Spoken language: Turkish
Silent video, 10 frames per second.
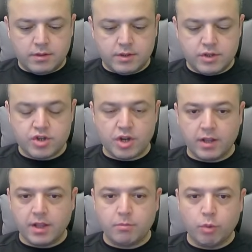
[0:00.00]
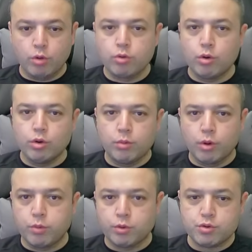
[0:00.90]
İnşallah bol golü
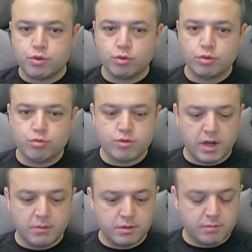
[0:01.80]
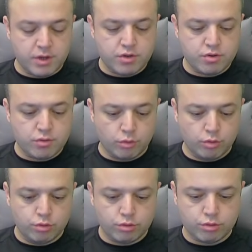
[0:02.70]
bol pozisyonlu güzel bir maç
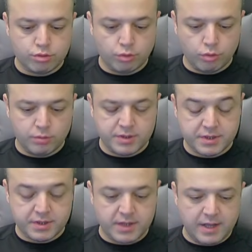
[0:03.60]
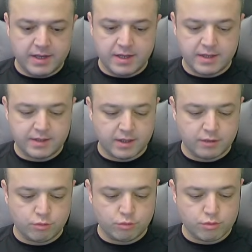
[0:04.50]
olur. Olması dileğiyle daha
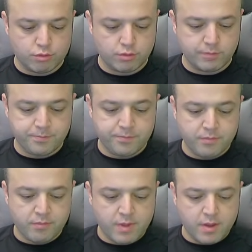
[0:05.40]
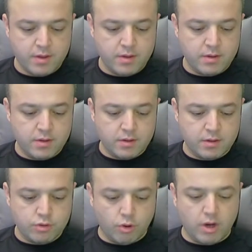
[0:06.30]
doğrusu.
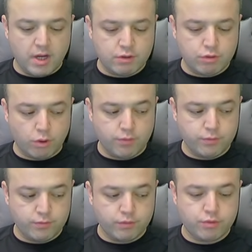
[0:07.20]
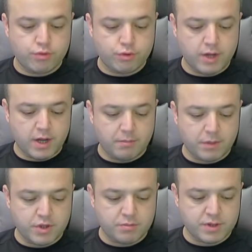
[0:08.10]
Johan Cruyff'un vuruşuyla
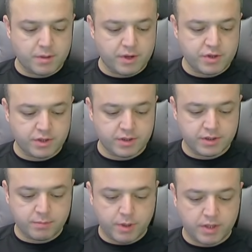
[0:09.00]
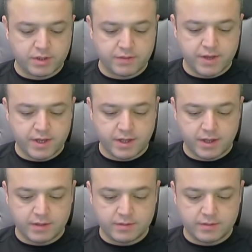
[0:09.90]
maçımıza başladık. Patrick Vieira.